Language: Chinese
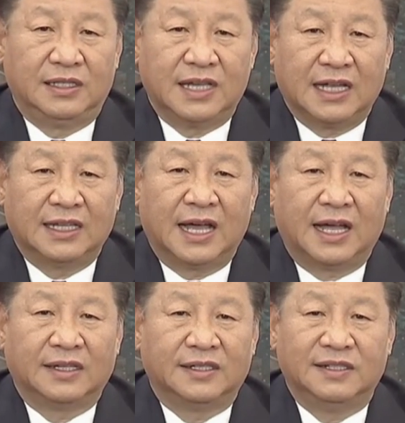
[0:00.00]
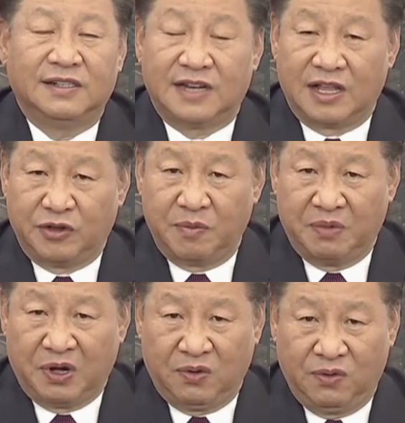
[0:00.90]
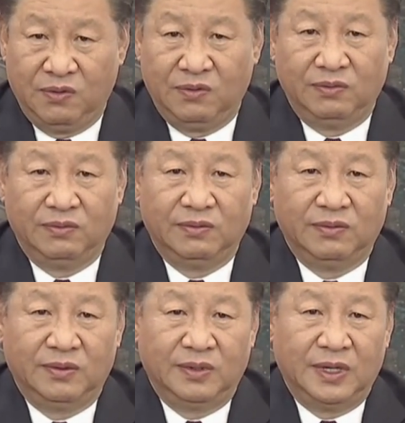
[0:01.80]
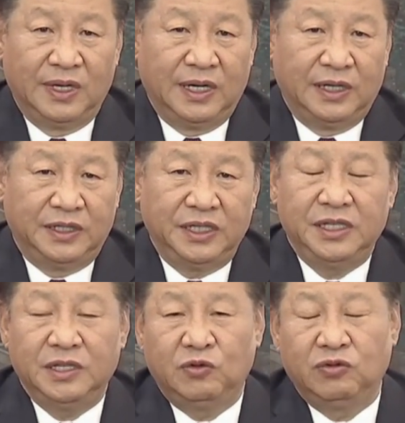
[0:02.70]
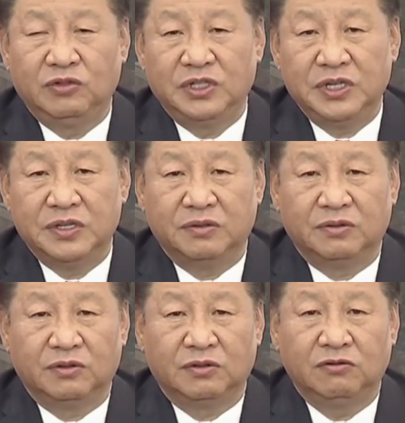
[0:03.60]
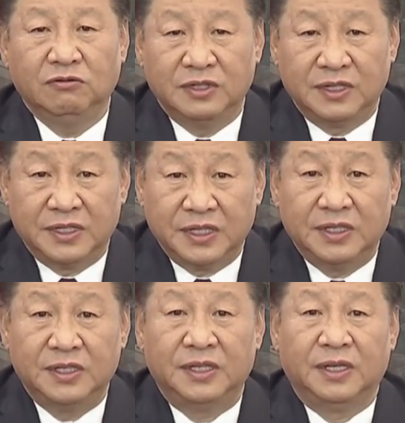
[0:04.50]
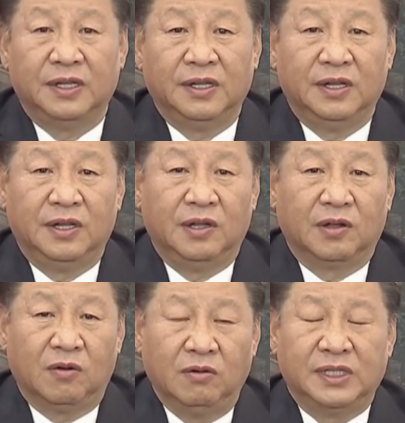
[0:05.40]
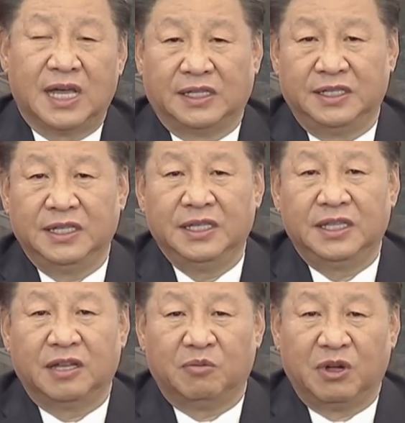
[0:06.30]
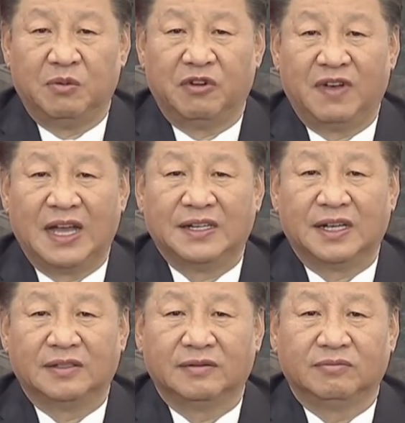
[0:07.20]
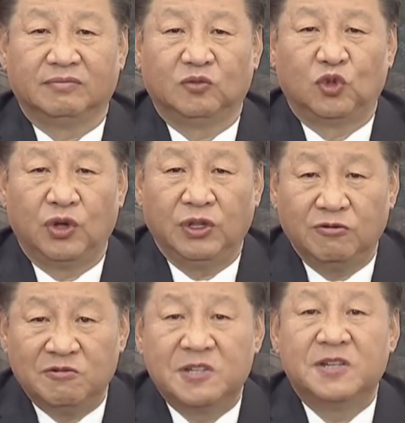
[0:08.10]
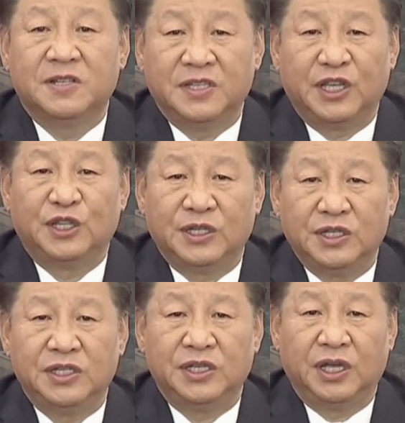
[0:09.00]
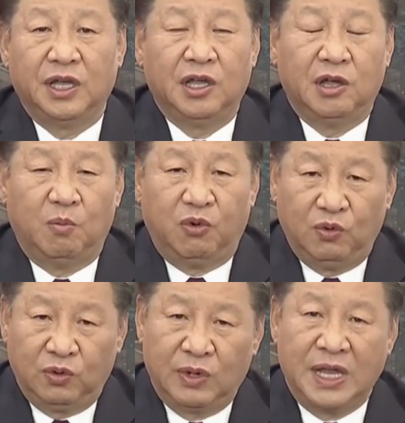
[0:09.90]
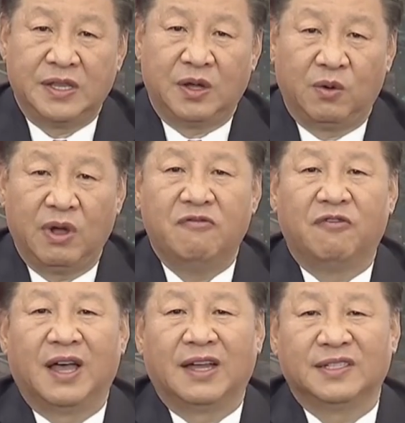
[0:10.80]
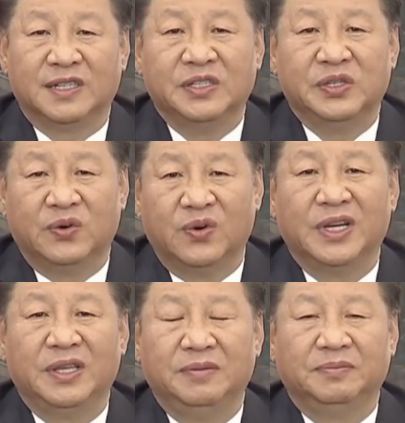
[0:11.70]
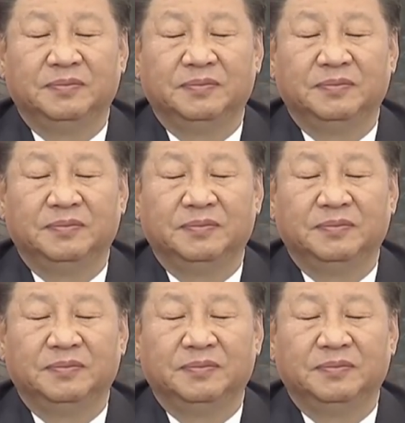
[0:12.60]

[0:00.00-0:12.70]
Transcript: 加大知识产权保护，积极促进数字经济、共享经济等蓬勃发展。推动世界经济不断的焕发生机活力。